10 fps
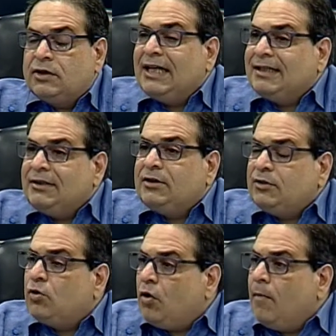Si, si
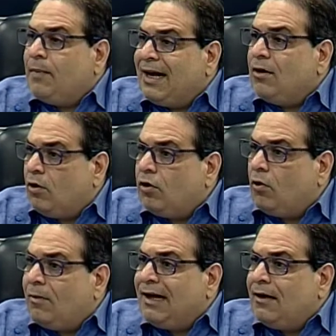tú compras algo
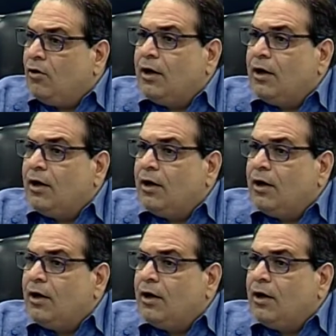robado,